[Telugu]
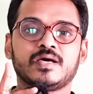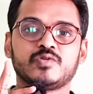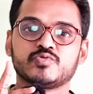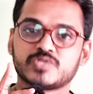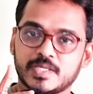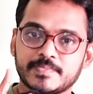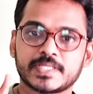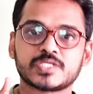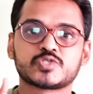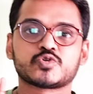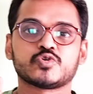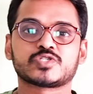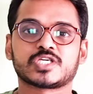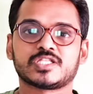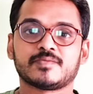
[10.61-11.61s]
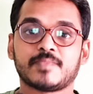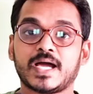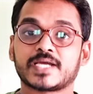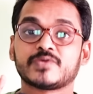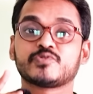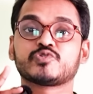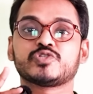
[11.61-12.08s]
నువ్వు సంపాదించుకోవచ్చు కదా
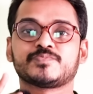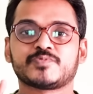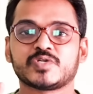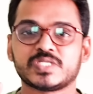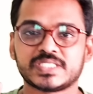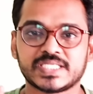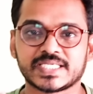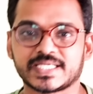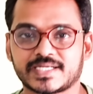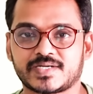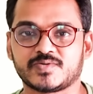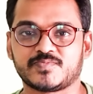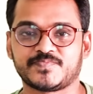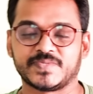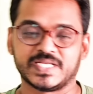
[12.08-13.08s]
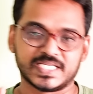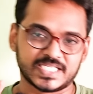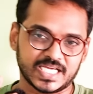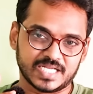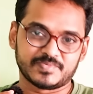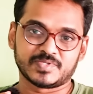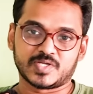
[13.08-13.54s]
మాకెందుకు చెప్తాను ఈ సీక్రెట్లు ఇలా
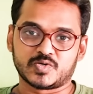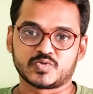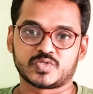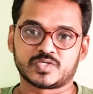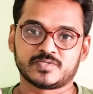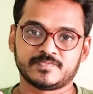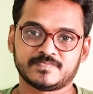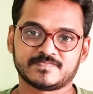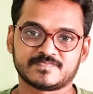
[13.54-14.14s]
చాలామంది అడుగుతారు